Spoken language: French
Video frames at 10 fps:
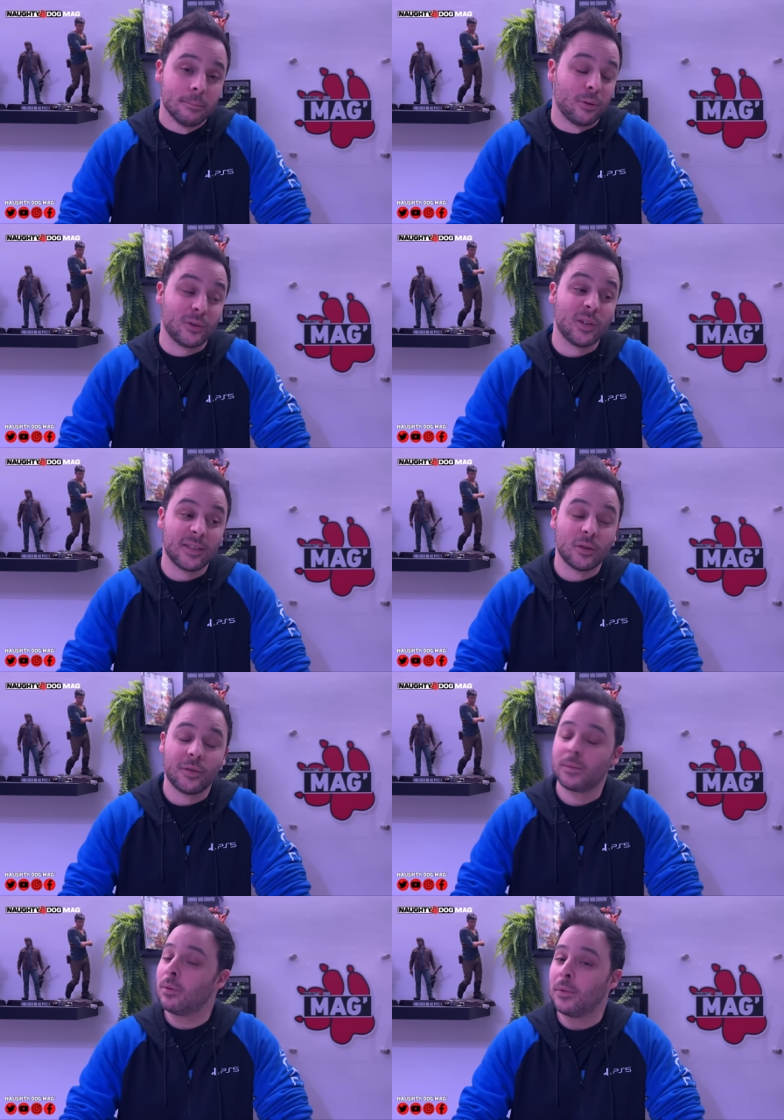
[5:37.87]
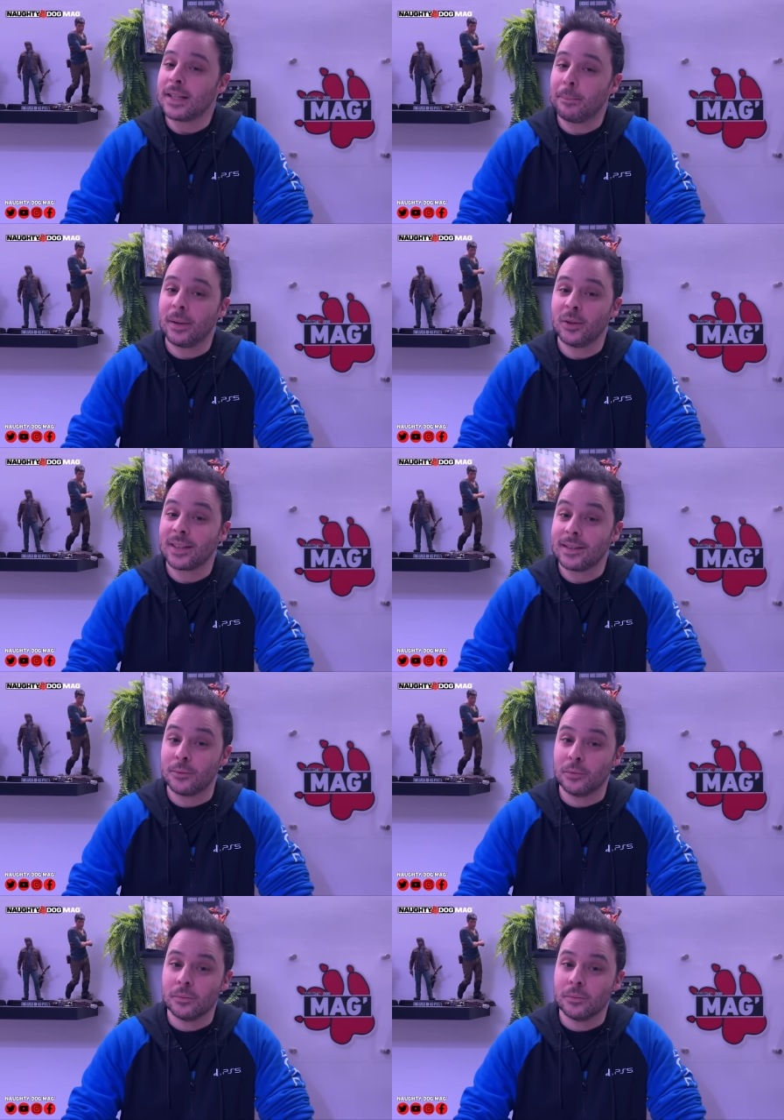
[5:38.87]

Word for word: Pour The Last of Us, pour moi, il n'y a pas d'autre issue.